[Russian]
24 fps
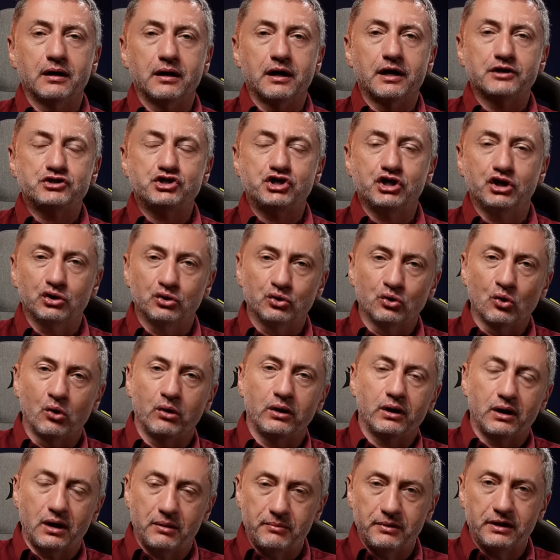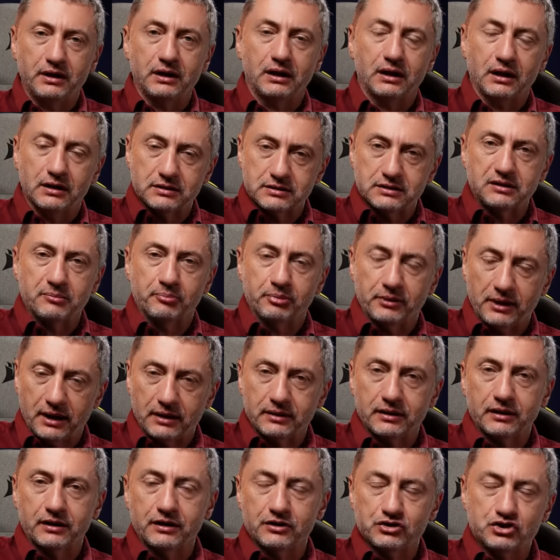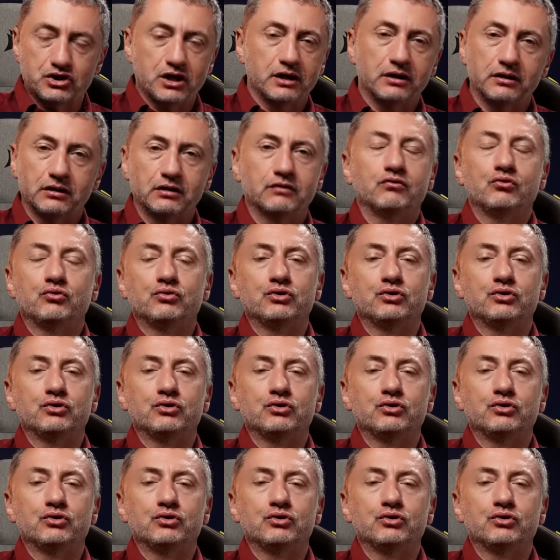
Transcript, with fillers: очередной американский план окончательного